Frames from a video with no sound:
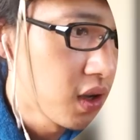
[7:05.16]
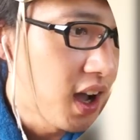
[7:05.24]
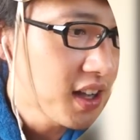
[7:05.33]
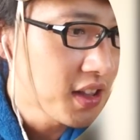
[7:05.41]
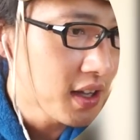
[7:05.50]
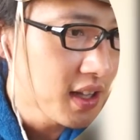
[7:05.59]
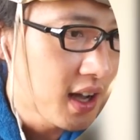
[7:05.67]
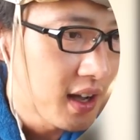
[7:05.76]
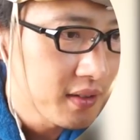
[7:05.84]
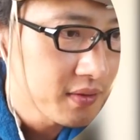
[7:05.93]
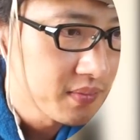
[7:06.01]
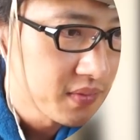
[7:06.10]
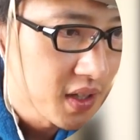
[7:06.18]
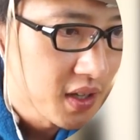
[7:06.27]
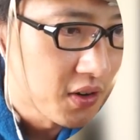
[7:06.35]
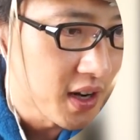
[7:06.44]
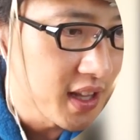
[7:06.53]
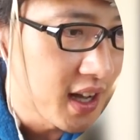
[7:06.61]
あ、来た来た
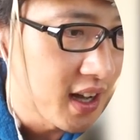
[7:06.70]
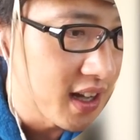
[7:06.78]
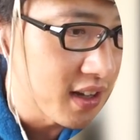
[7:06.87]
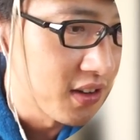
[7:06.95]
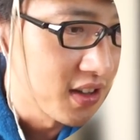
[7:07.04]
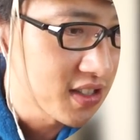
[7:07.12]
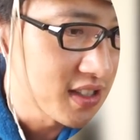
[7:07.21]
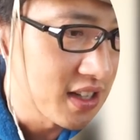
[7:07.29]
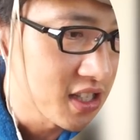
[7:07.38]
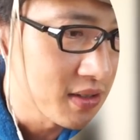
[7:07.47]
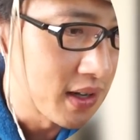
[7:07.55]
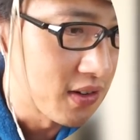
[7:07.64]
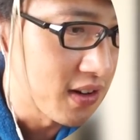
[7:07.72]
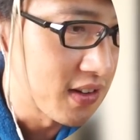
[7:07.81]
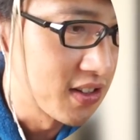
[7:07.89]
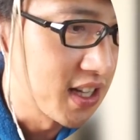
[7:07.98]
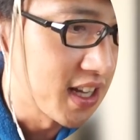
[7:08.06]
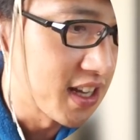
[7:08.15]
これだこいつ倒せば俺は
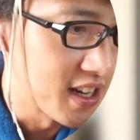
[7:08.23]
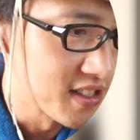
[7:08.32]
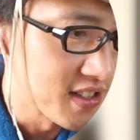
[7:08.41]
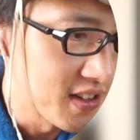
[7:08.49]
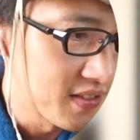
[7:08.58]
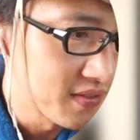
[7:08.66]
クリアできるぞ。